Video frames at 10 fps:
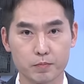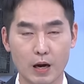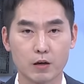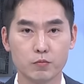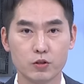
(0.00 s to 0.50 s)

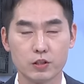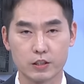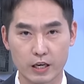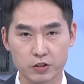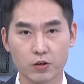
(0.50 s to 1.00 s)
방문
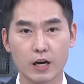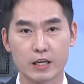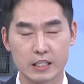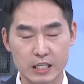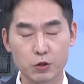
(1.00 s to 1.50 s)

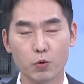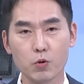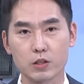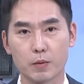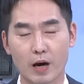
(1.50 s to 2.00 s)
예정이고
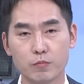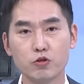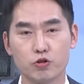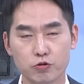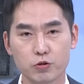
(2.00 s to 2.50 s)
그다음
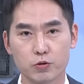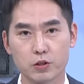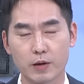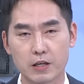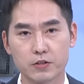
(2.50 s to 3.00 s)
방문 중으로
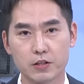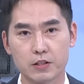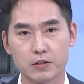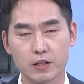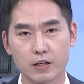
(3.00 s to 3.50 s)
지금 알려져
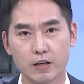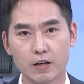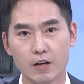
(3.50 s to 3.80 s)
있는데. 네.